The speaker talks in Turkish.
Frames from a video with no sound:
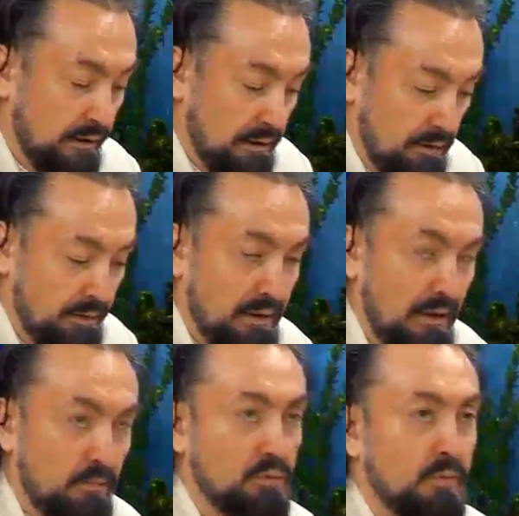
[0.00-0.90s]
Gibi
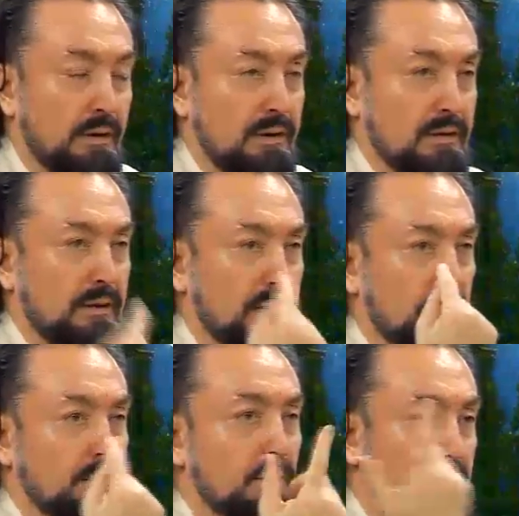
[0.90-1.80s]
değil Müslümanlar zaten
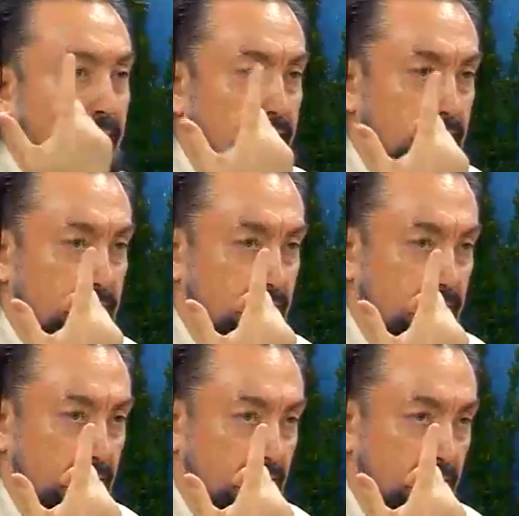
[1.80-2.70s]
tek bir millettir. Evet.
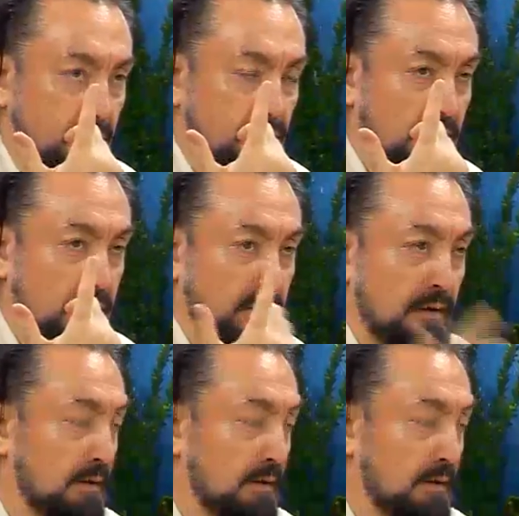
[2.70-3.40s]
İnşallah.